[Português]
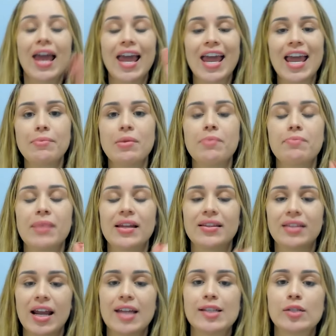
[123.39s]

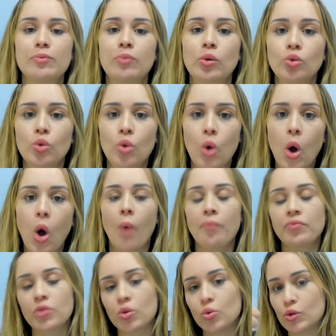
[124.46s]
mp3.com,
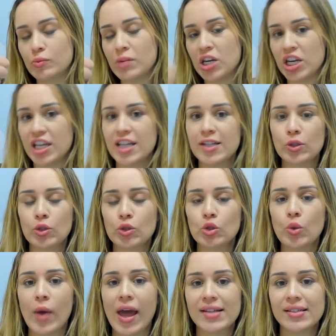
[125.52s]
os ministros
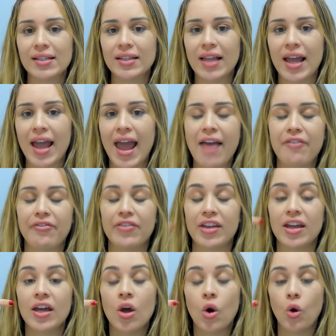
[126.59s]
do
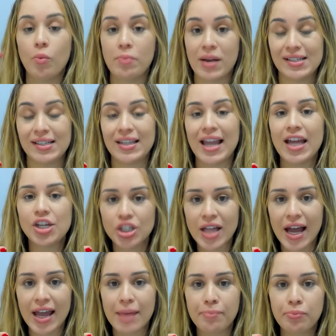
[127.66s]
STF, o presidente
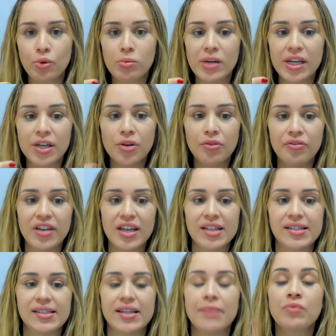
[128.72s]
da República e o
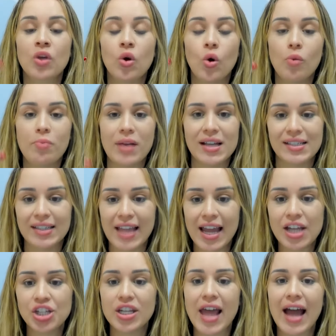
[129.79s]
vice, o
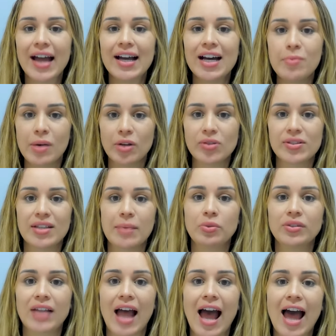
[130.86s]
presidente da Câmara dos
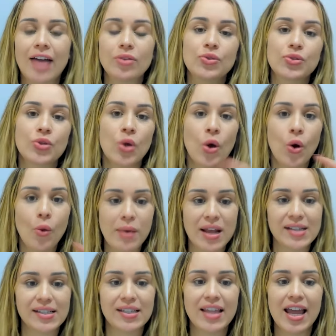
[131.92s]
Deputados, o
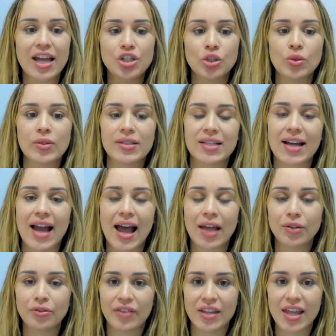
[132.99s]
presidente do
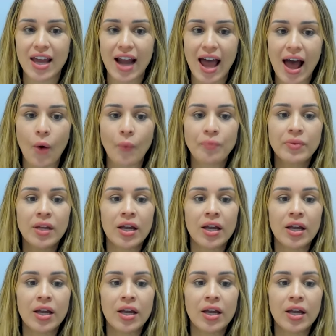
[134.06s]
Senado Federal,